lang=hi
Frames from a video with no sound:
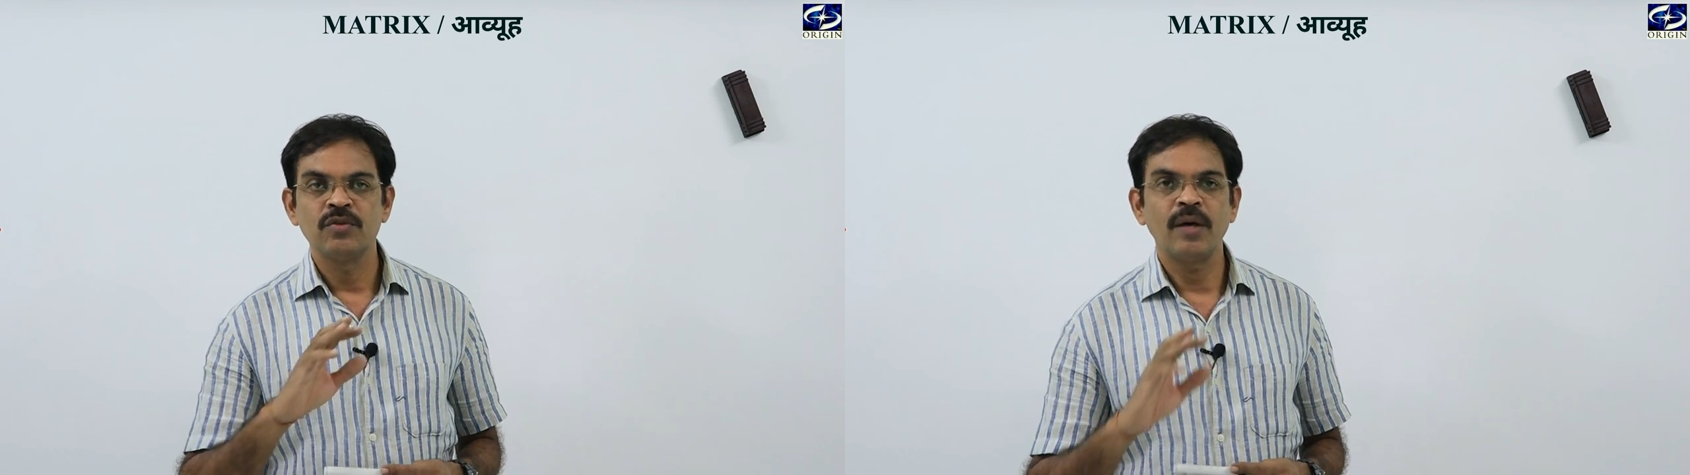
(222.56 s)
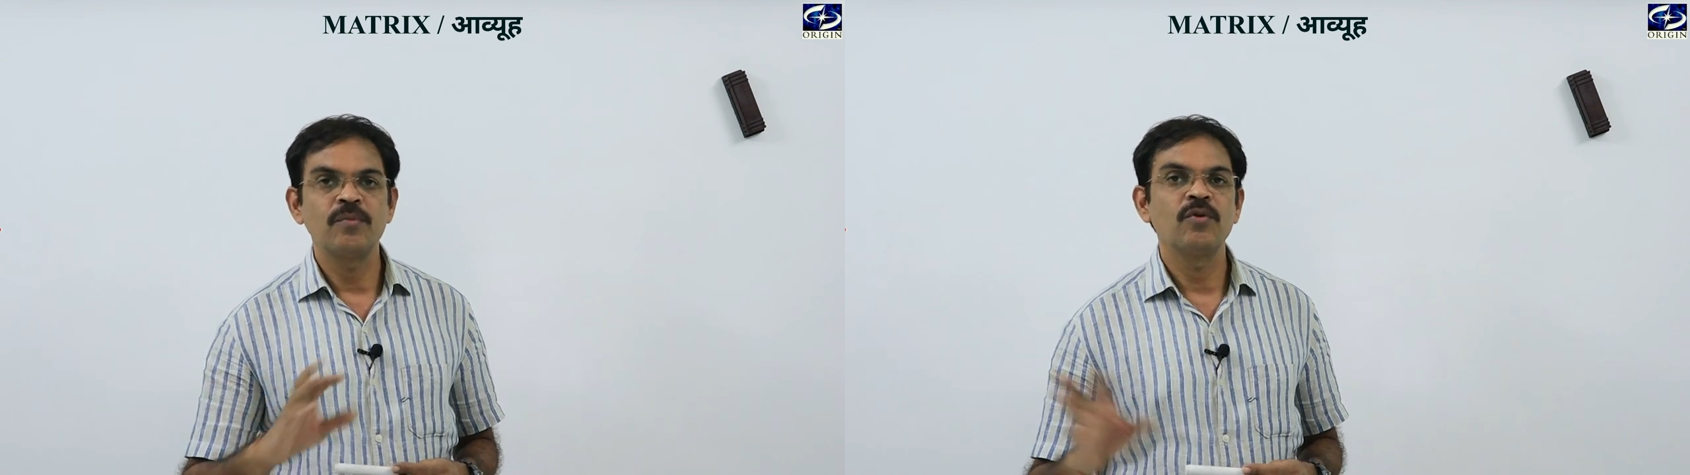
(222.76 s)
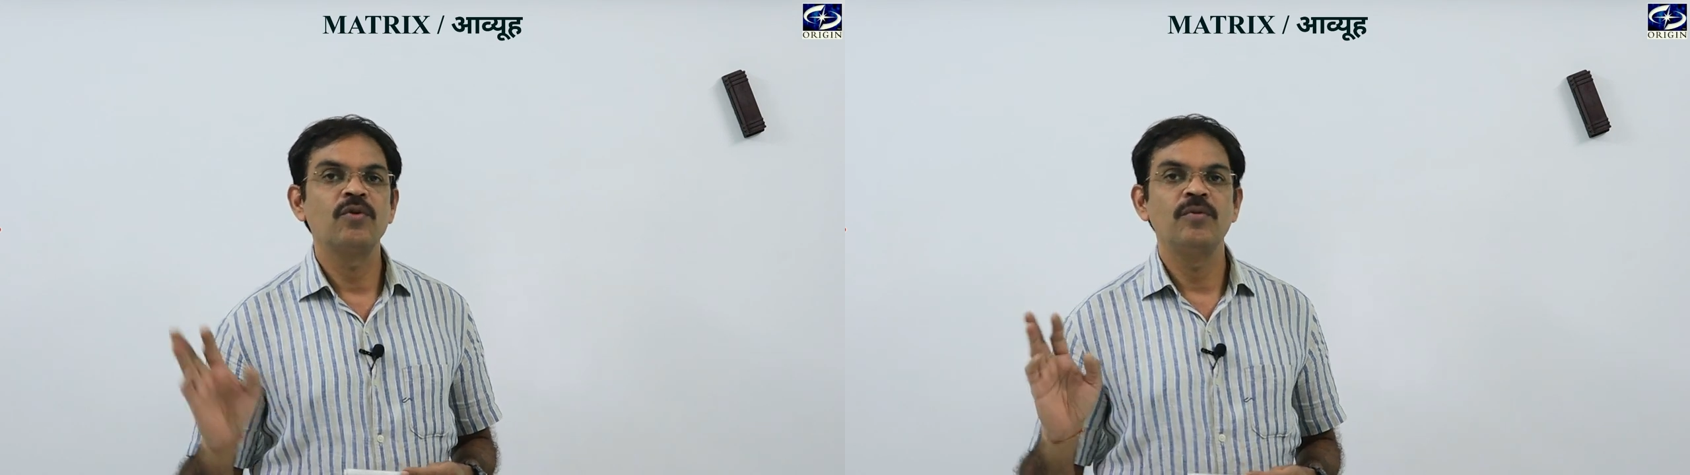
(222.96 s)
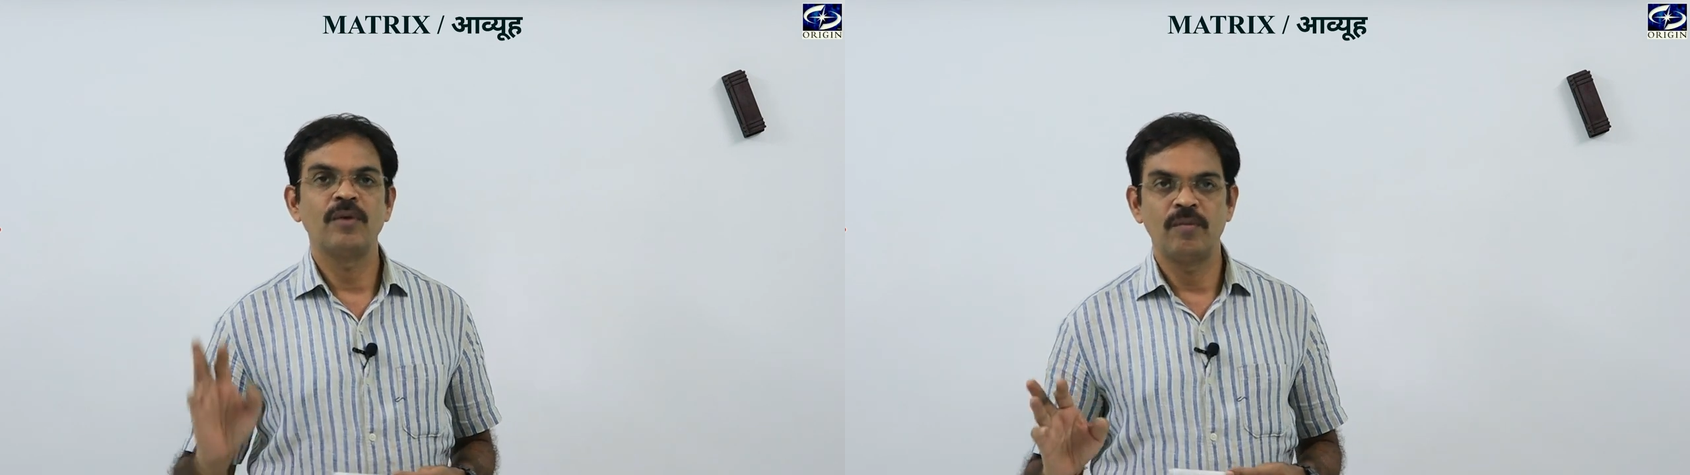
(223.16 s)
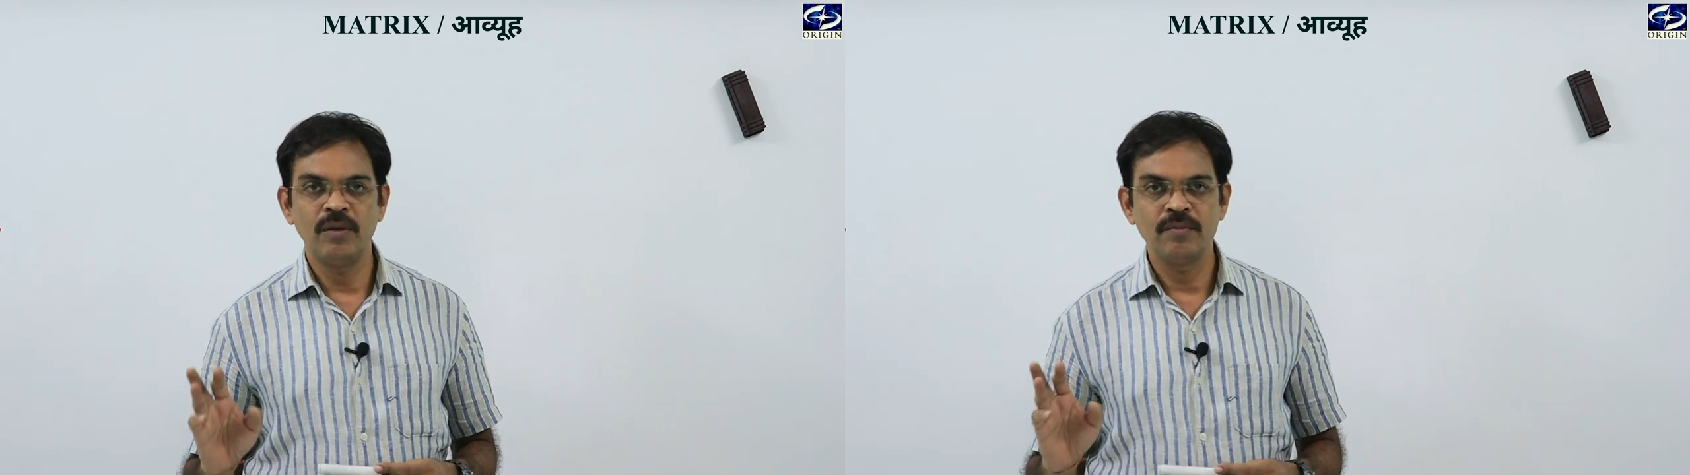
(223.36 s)
तो आपको कोई
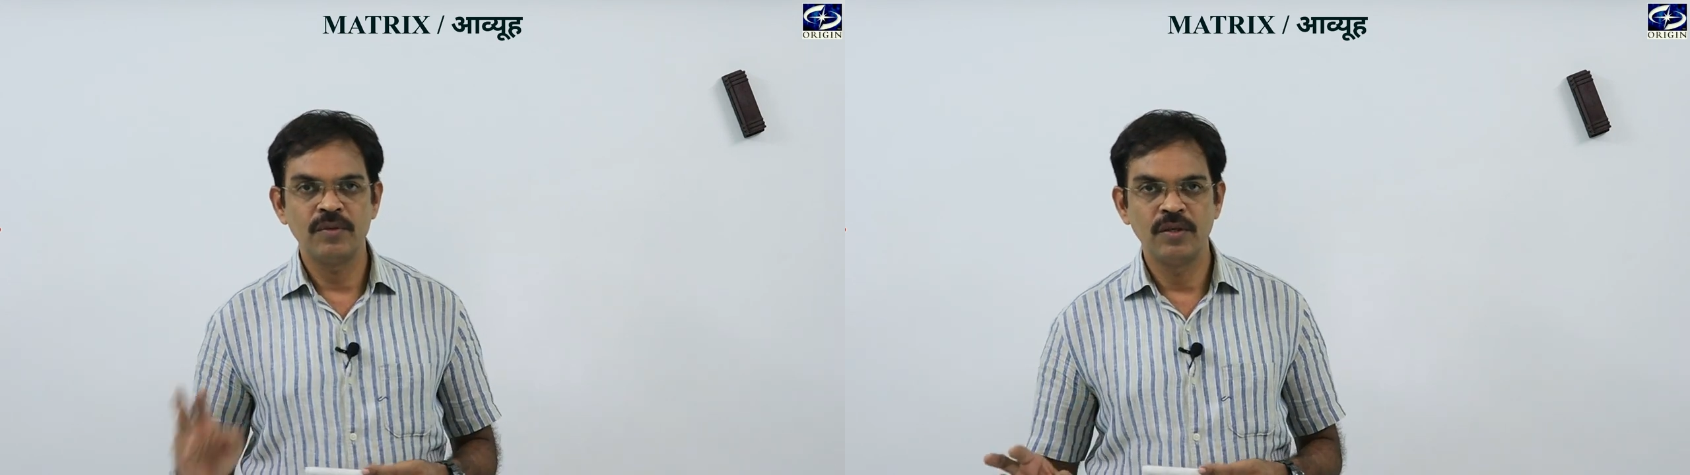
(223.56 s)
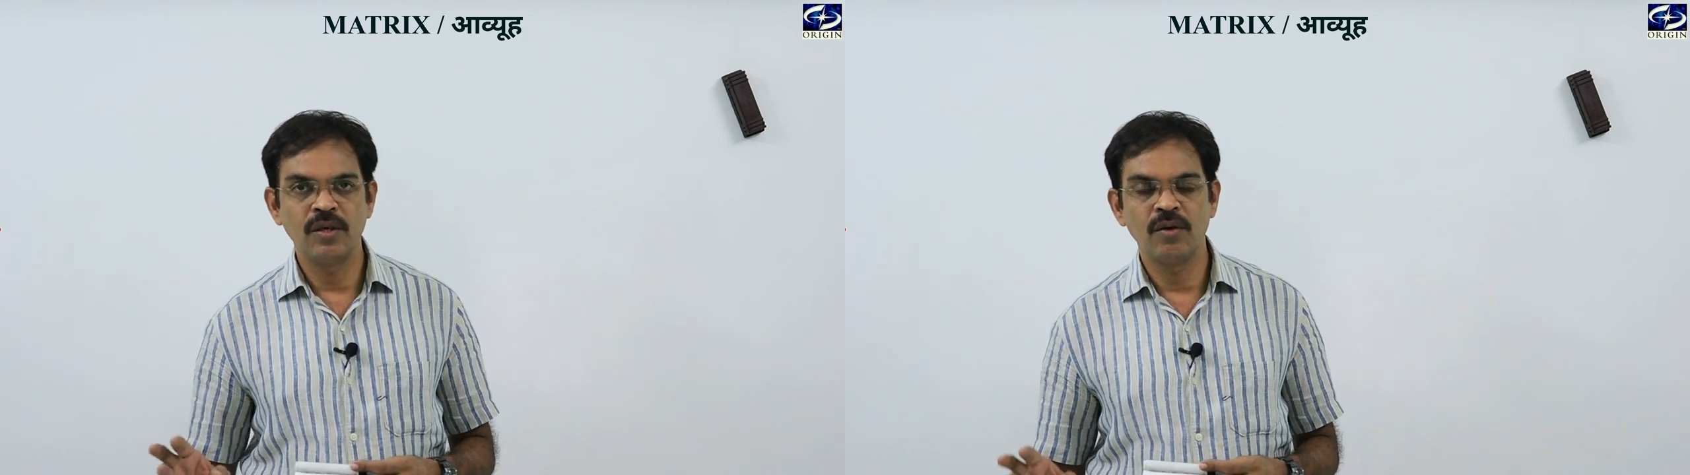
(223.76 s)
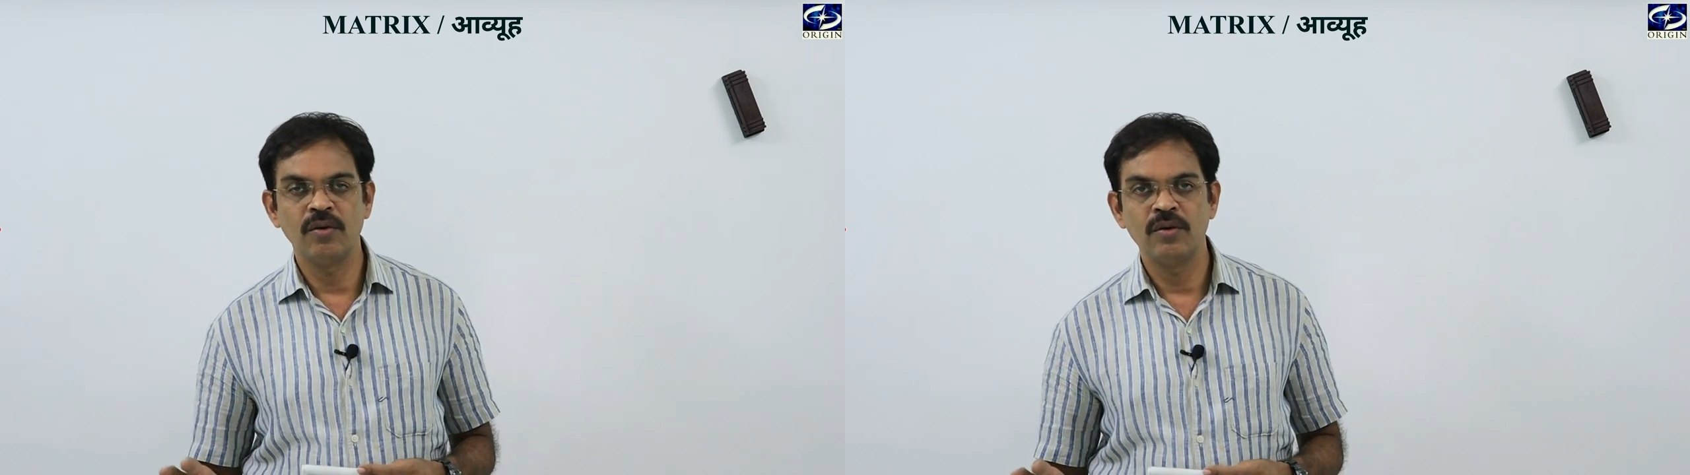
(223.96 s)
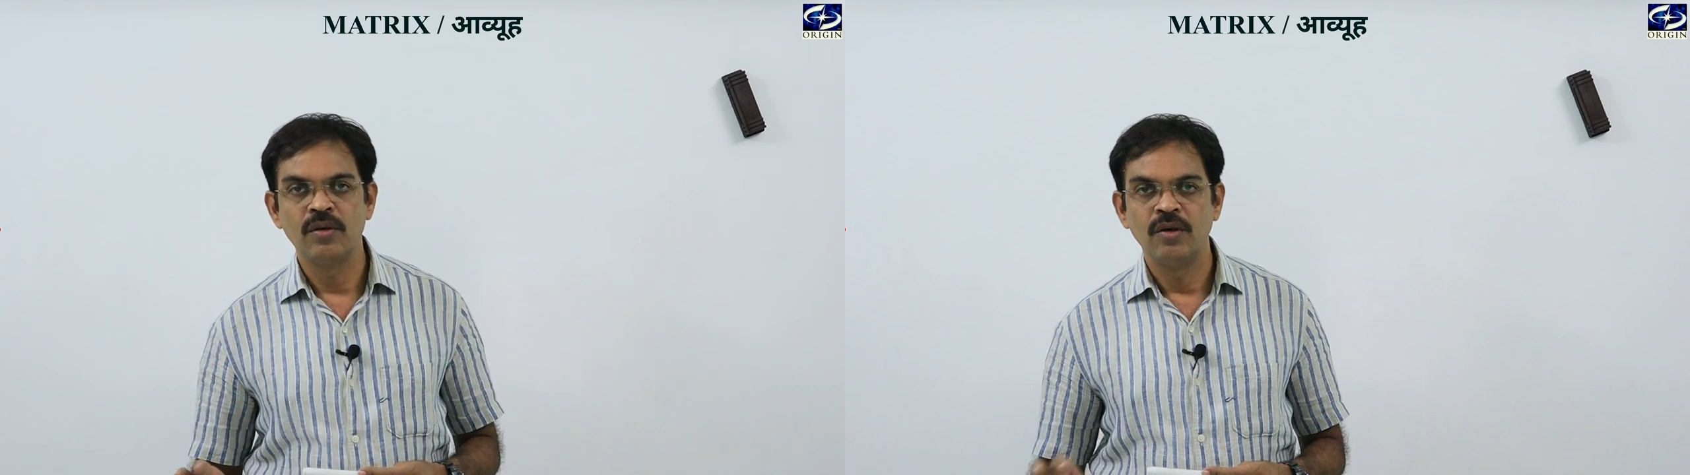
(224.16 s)
प्रॉब्लम ना हो